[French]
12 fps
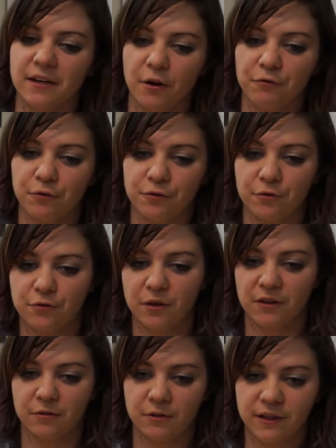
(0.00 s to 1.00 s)
et en fonction du
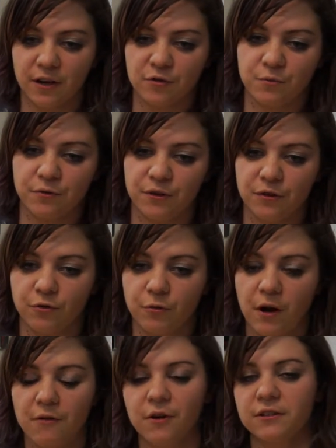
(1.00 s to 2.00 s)
résultat, je pouvais
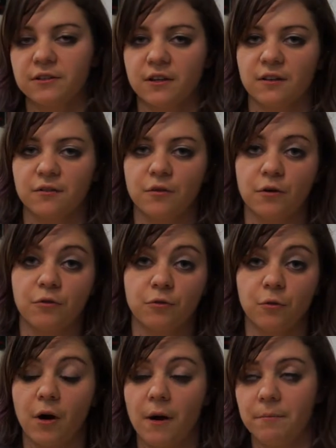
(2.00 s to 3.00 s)
soit avoir des trésors,
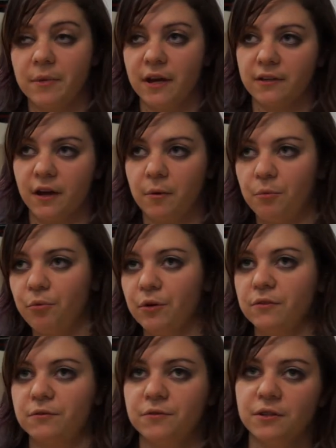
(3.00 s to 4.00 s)
soit perdre un
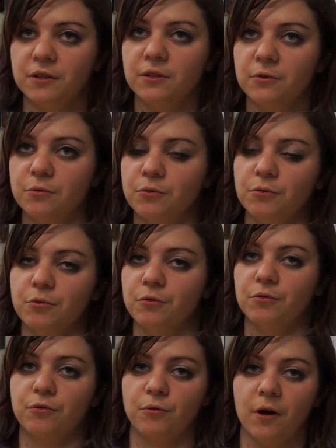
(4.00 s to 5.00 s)
point de vie, ou
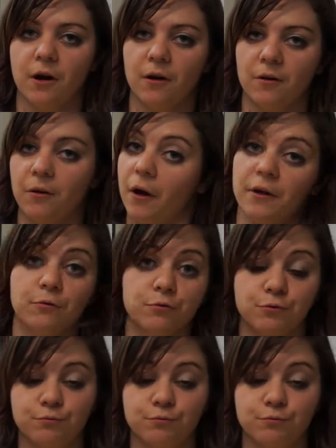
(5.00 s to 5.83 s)
soit euh, rien